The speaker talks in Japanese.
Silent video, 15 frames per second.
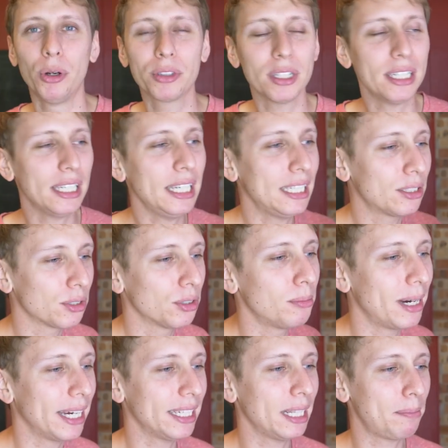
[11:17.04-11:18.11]
本当に人の
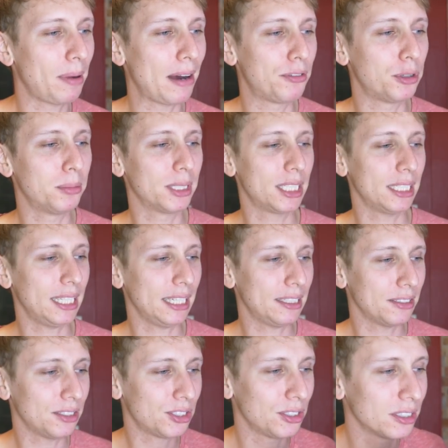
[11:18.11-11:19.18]
前でパフォーマンスで
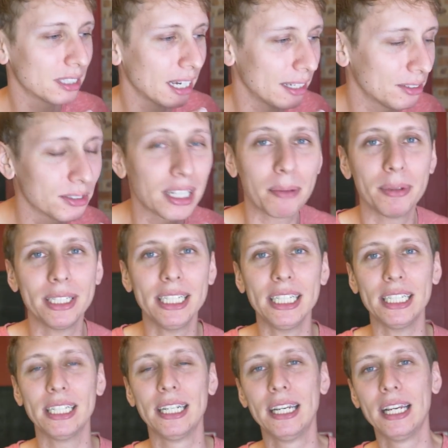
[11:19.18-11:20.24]
きる瞬間のため
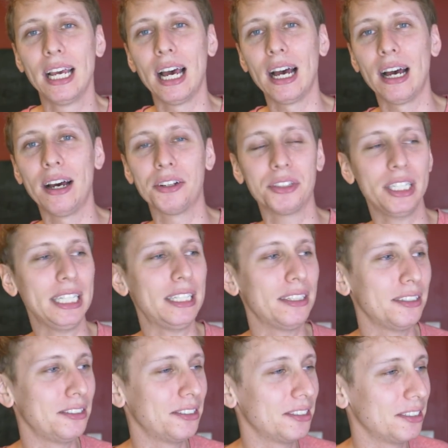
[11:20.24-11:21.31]
にあの生
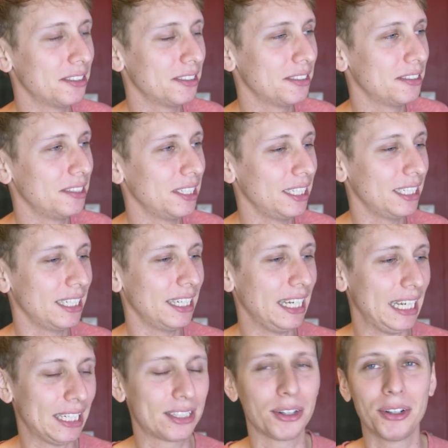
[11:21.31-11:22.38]
きる
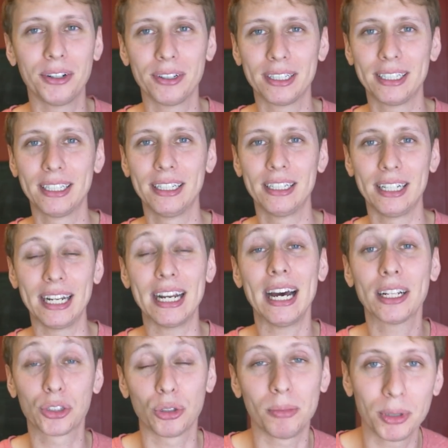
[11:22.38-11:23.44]
人だ
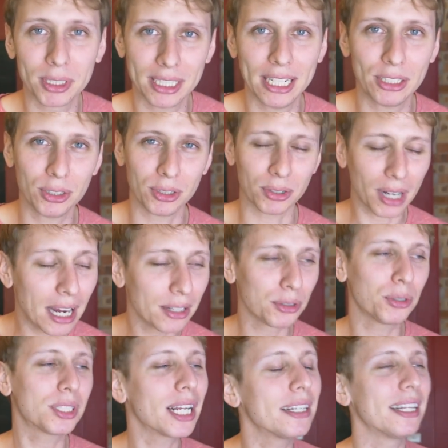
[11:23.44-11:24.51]
なと思ってちょっと感
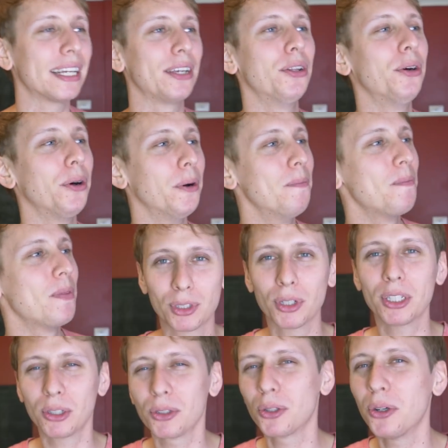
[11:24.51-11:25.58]
動したんだけどそ
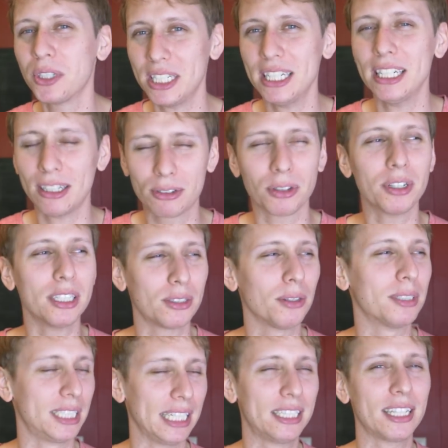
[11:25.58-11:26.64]
れと同時にこの人
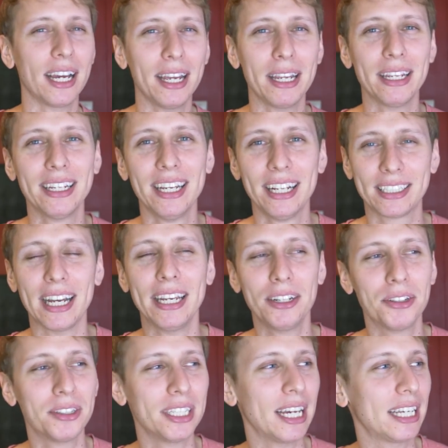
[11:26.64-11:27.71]
絶対大
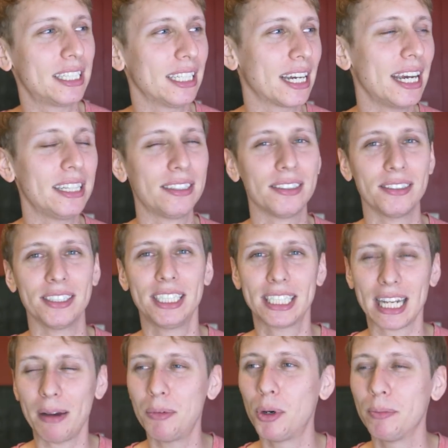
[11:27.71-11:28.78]
量に汗かいてるし
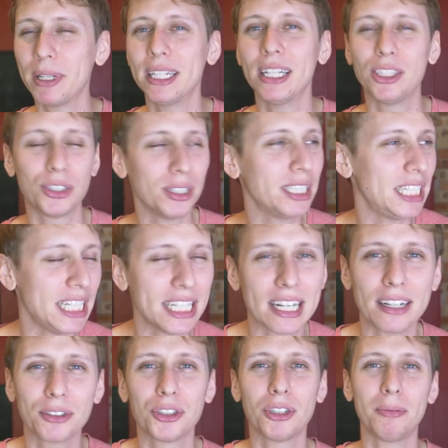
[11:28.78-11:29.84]
かもみんな11時
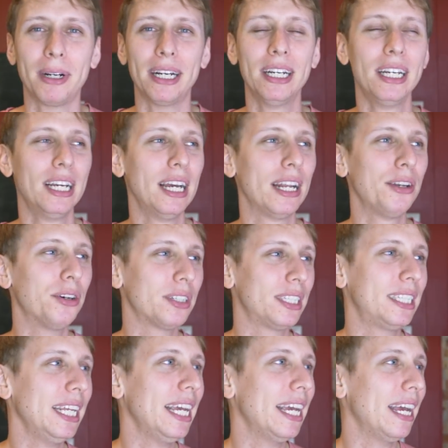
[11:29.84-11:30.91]
間車
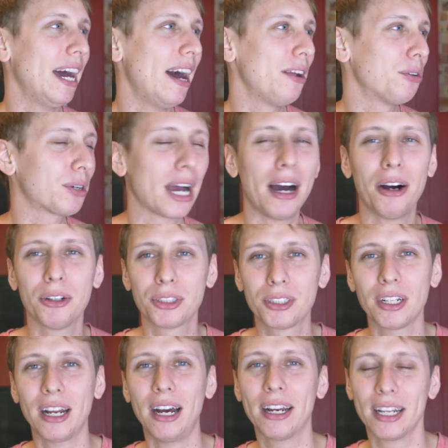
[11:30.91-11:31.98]
乗ってあの顔す
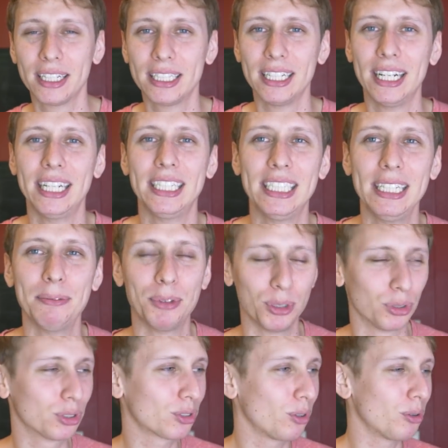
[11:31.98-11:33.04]
ら洗ってないしも
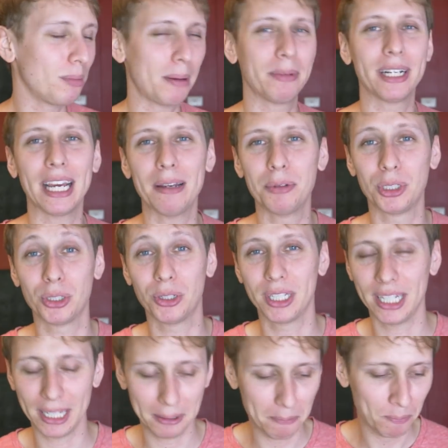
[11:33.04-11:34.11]
うこのままライブ上
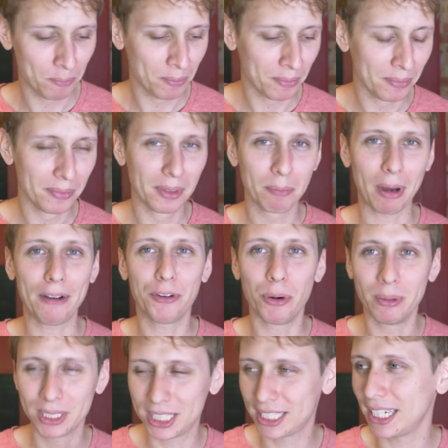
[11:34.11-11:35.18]
で
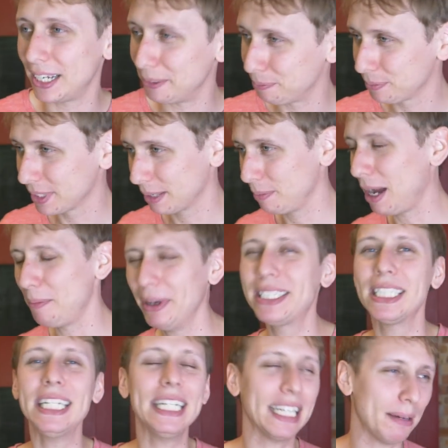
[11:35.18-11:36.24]
パフォーマンスしたまあ
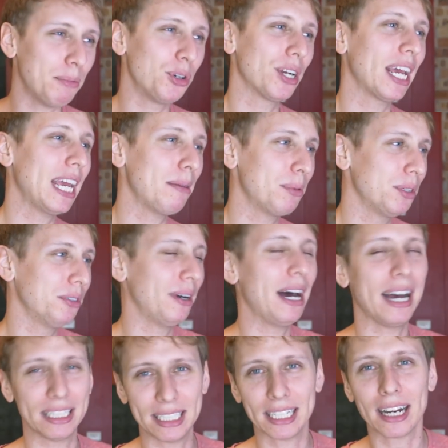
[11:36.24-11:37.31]
別にいやもうライブ
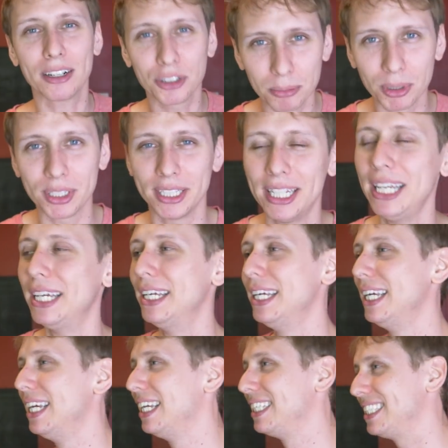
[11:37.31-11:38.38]
は汗かくもんで
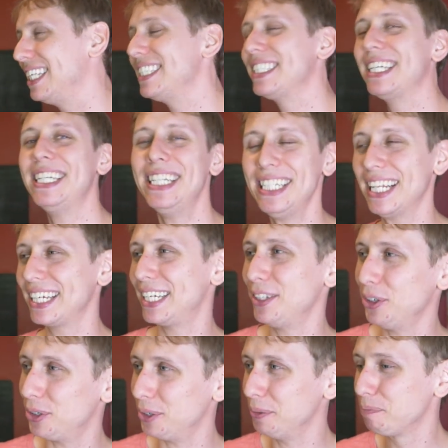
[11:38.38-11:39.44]
全然いいんだけ
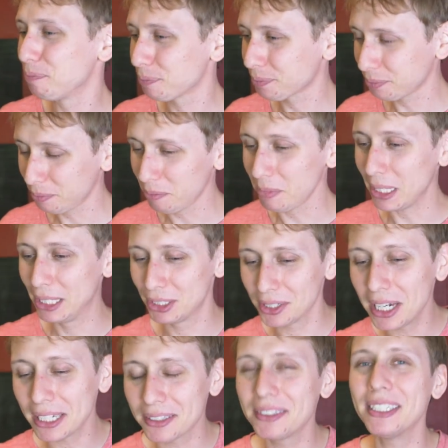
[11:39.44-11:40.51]
どそ
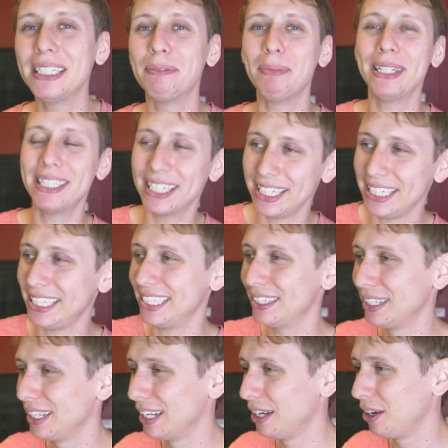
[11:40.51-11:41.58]
の後にみんなに
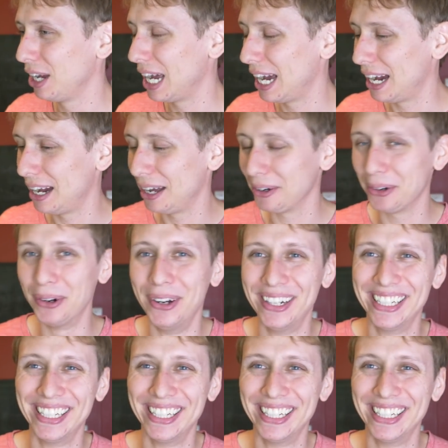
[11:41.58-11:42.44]
あの